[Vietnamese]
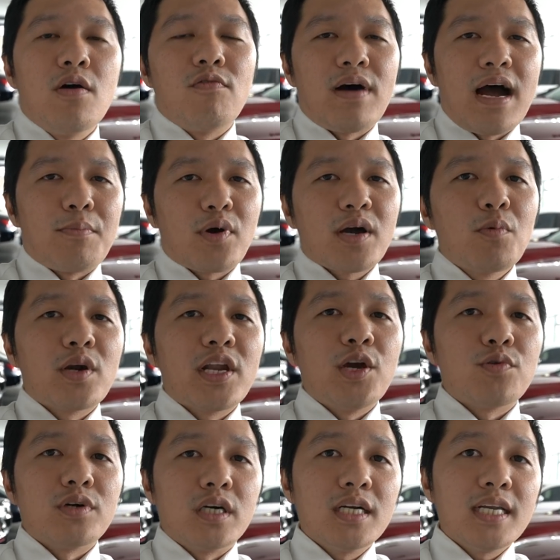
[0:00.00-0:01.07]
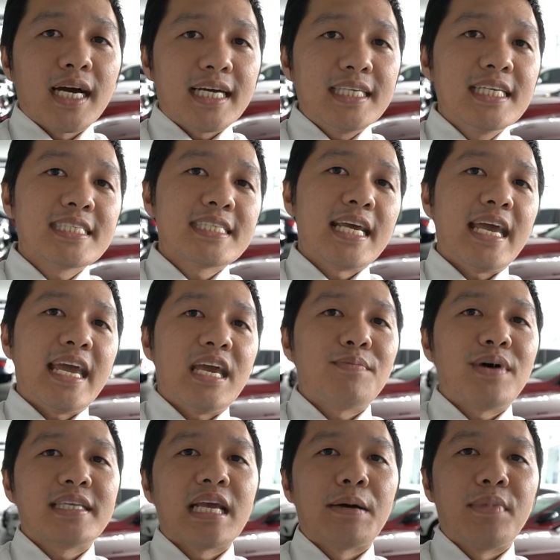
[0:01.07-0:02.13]
và có một điều nữa là cái chiếc xe
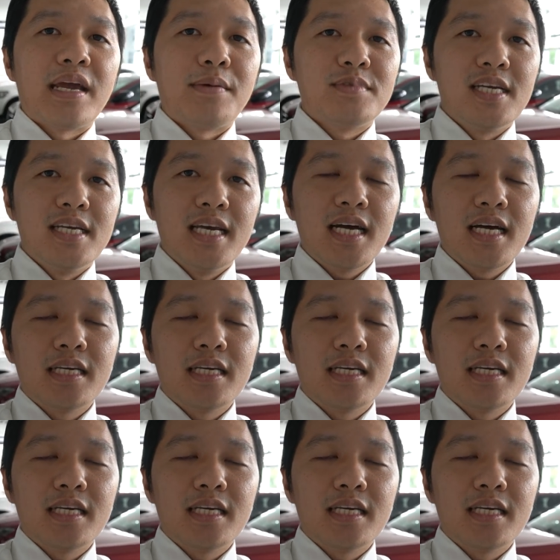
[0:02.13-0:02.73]
E300 AMG á,